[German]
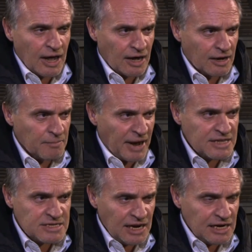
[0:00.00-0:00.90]
äh,
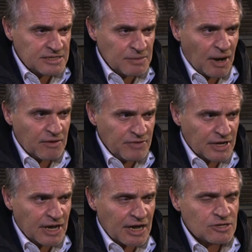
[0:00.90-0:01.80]
mein Ziel ist immer
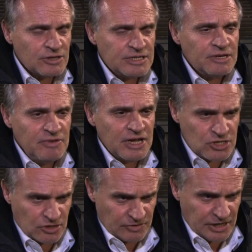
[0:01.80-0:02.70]
wirklich also diese
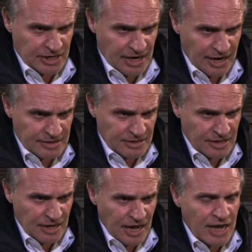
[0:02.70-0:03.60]
Wirtschaftlichkeit,
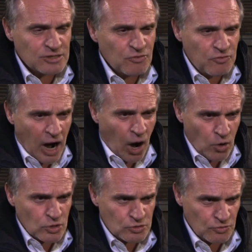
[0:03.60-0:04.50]
also vor
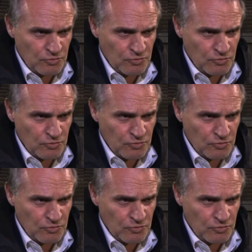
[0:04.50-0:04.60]
Augen zu